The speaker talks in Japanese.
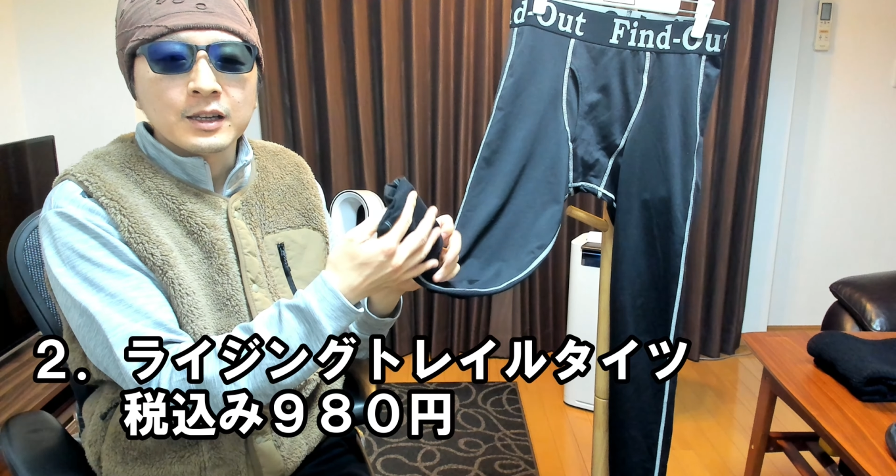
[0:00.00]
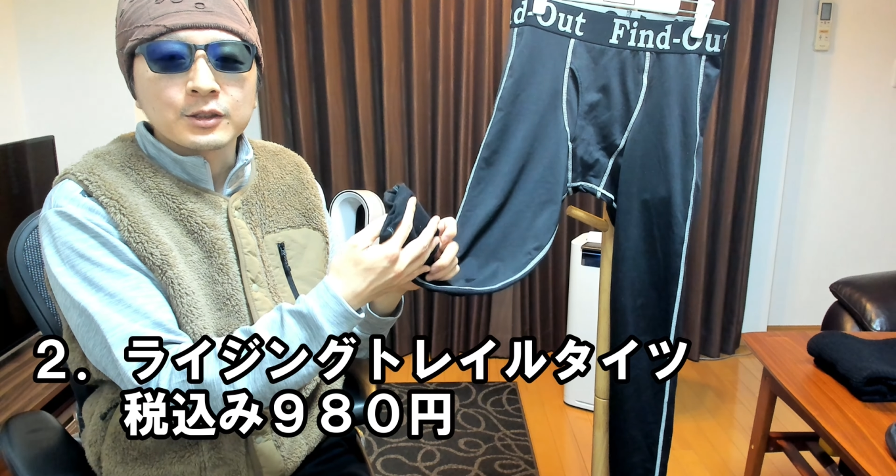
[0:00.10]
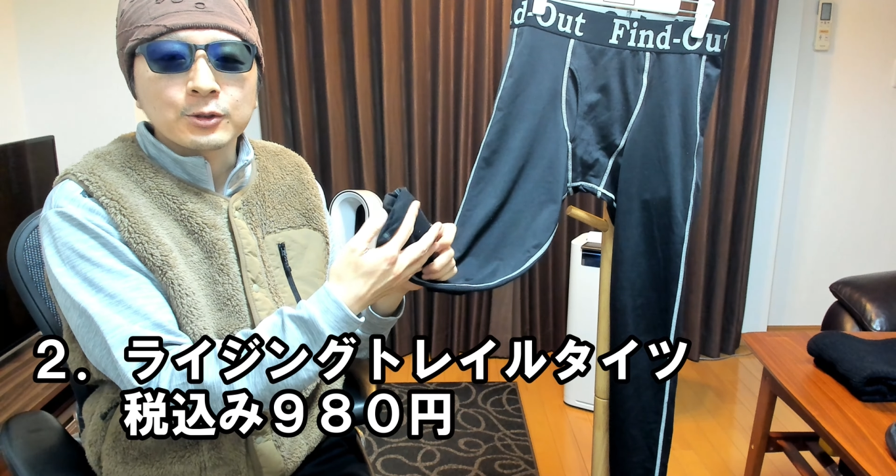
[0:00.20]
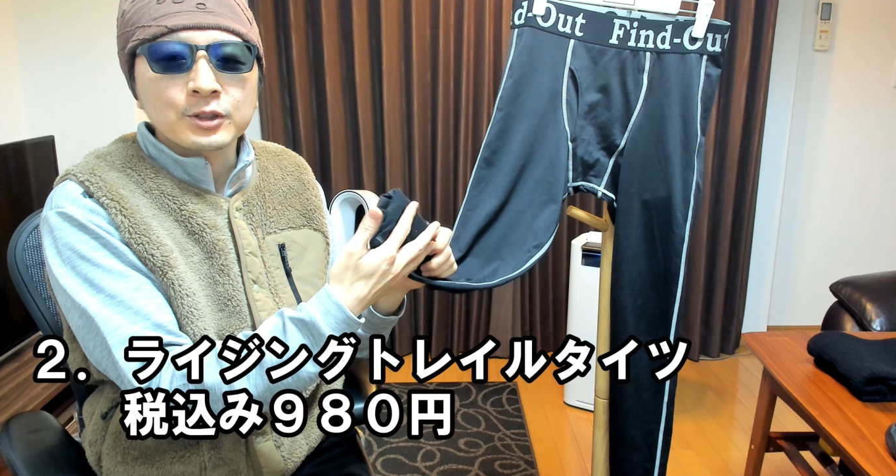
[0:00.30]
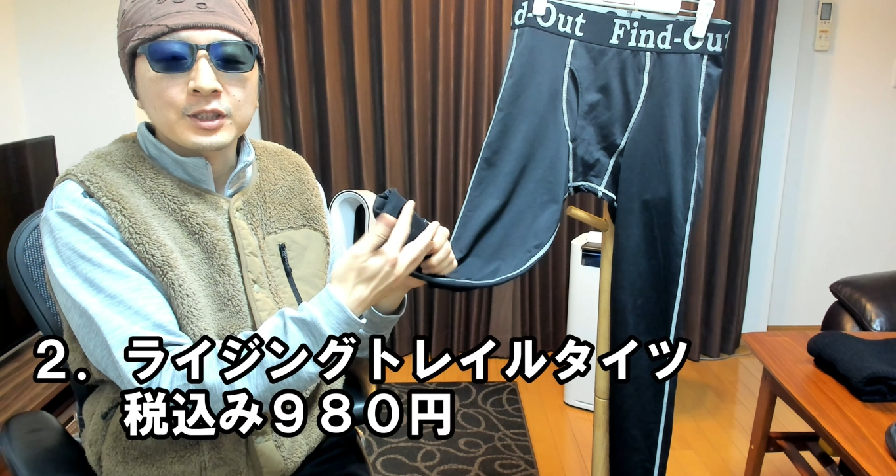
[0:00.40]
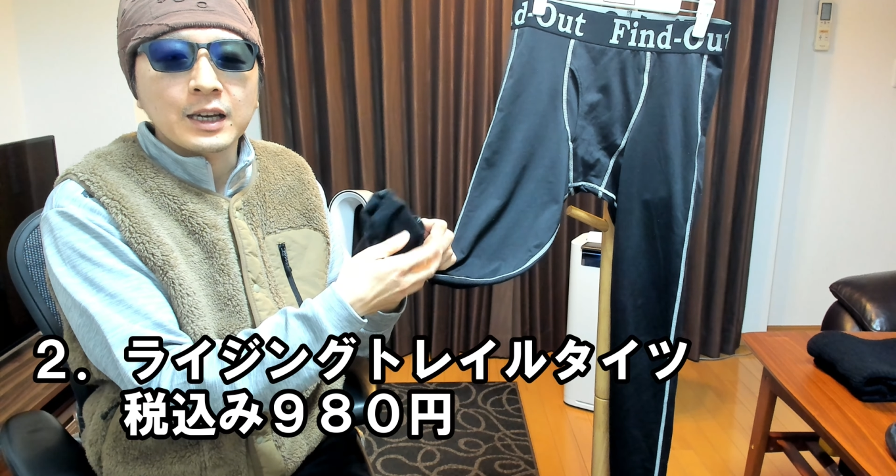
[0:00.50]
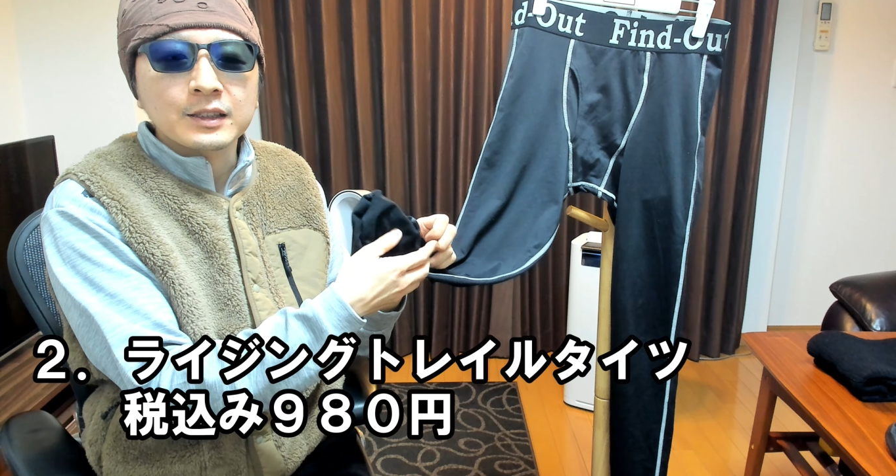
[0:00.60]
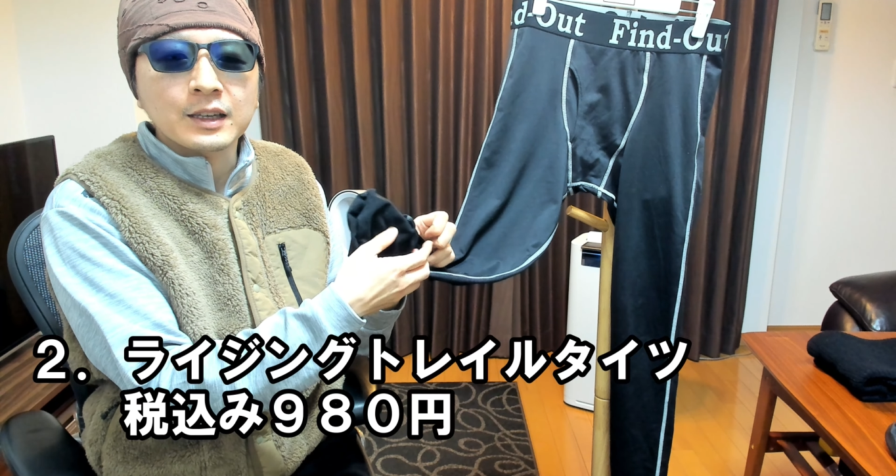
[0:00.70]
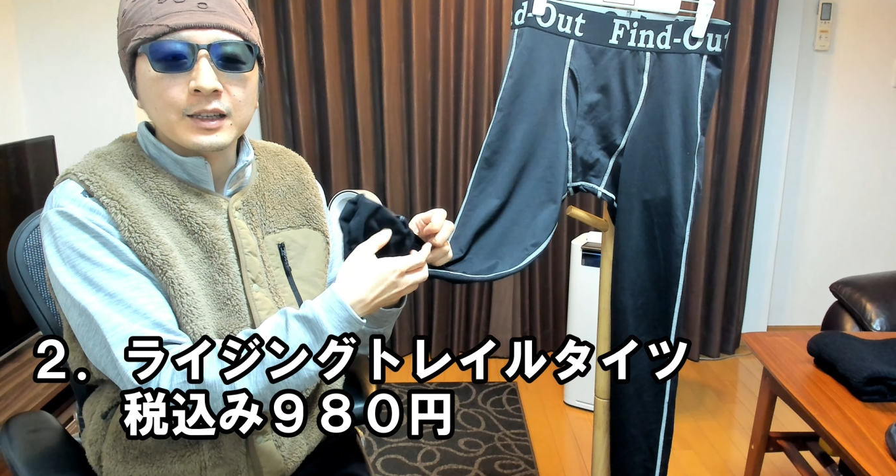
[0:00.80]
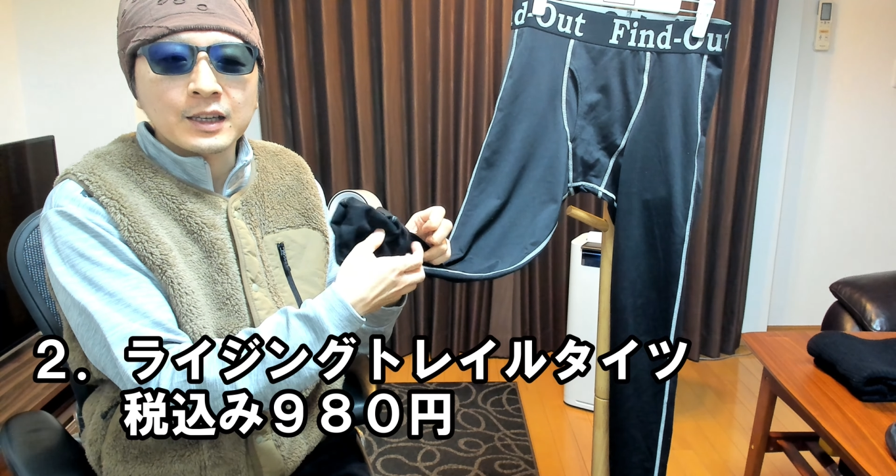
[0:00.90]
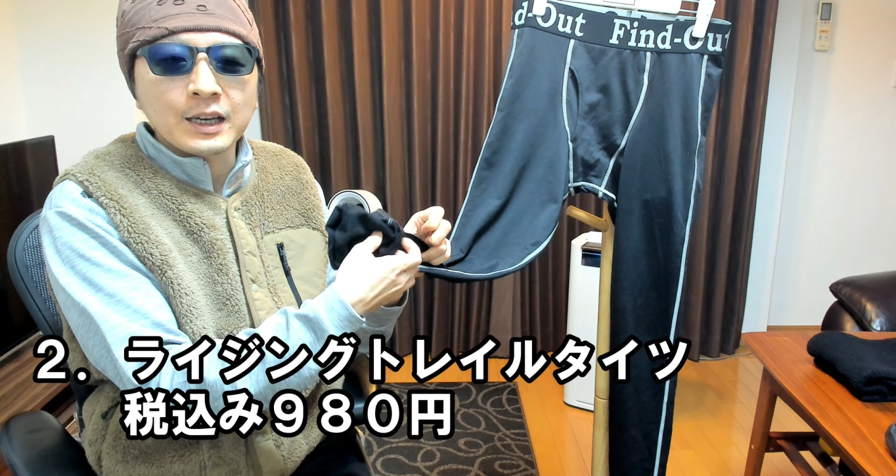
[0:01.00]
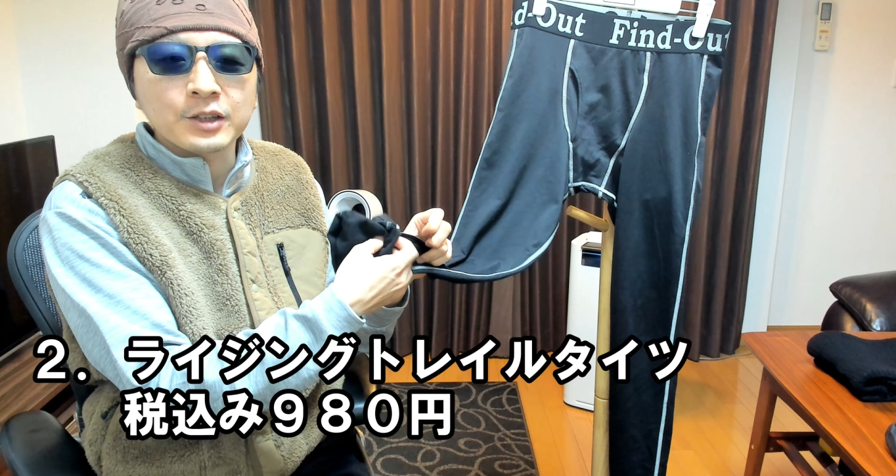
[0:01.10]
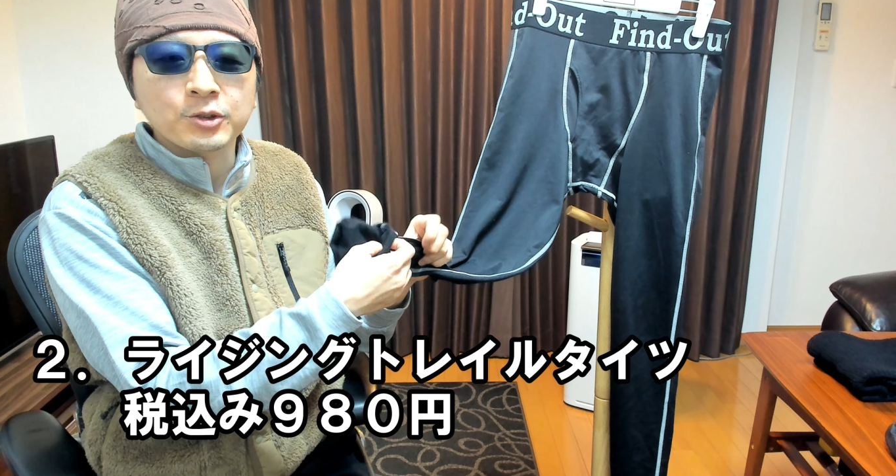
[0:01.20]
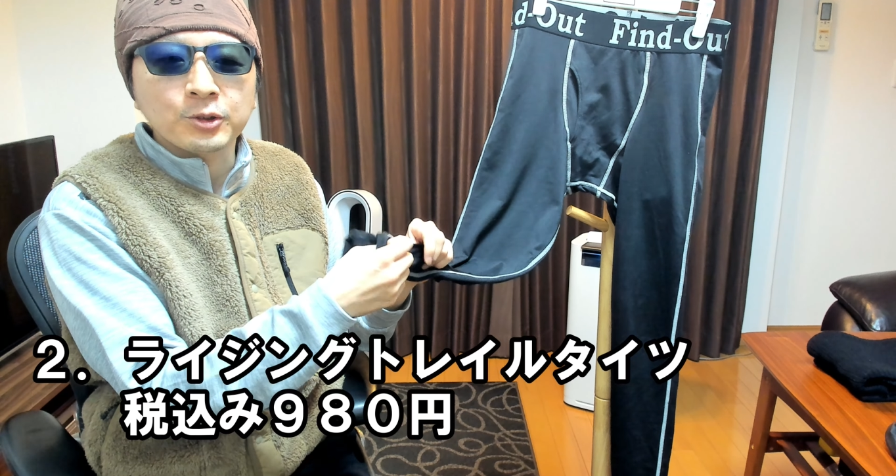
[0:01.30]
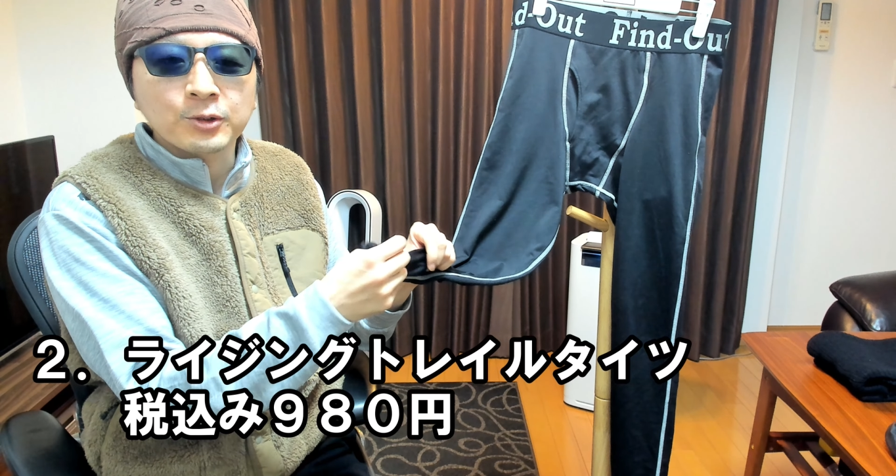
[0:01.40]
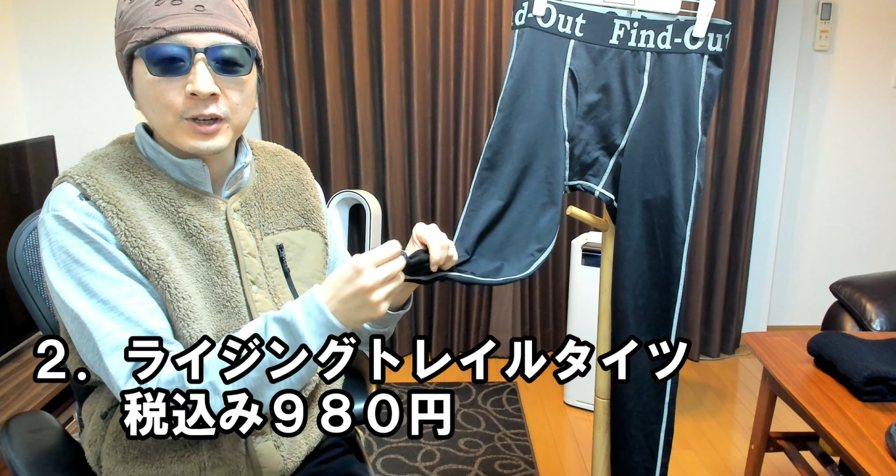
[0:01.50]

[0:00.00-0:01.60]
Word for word: そして暖かいという